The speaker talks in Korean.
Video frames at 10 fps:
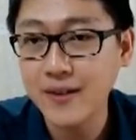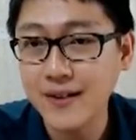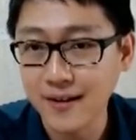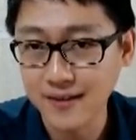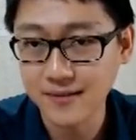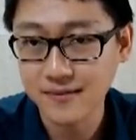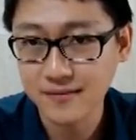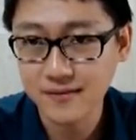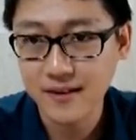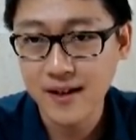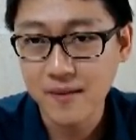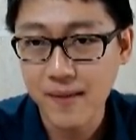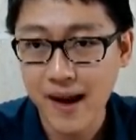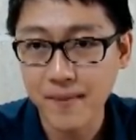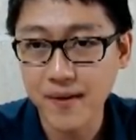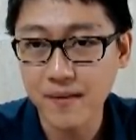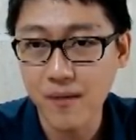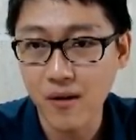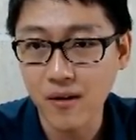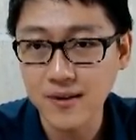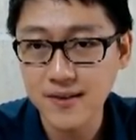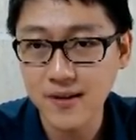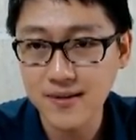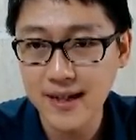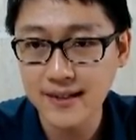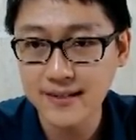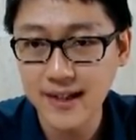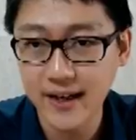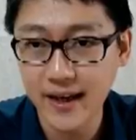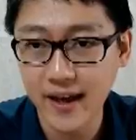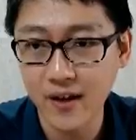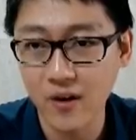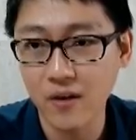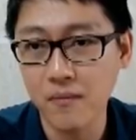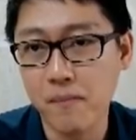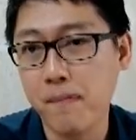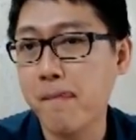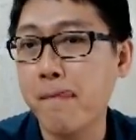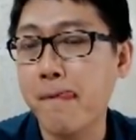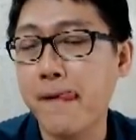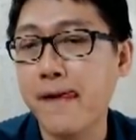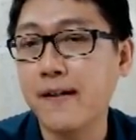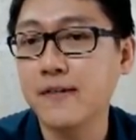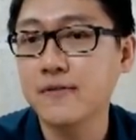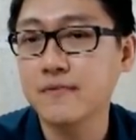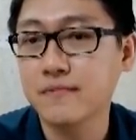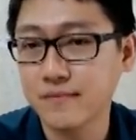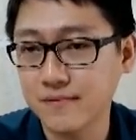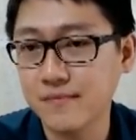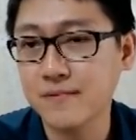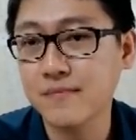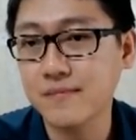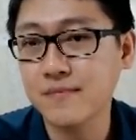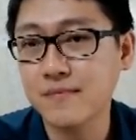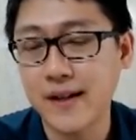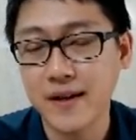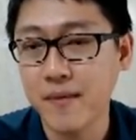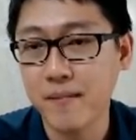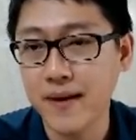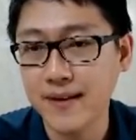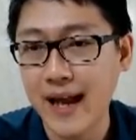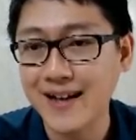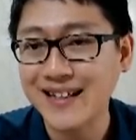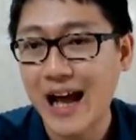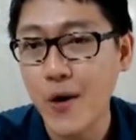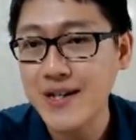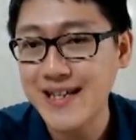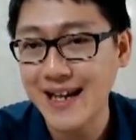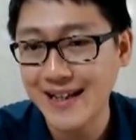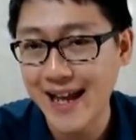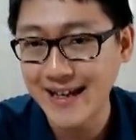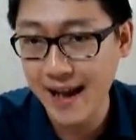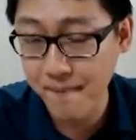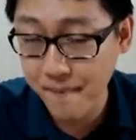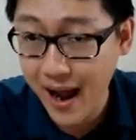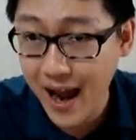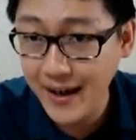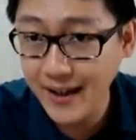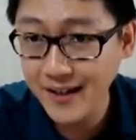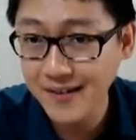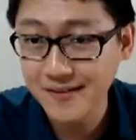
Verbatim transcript: 드러우. 밥을 먹어서 산책해요. 음, 아니 멈멘테 아는 다오이 싸따이 냠바이.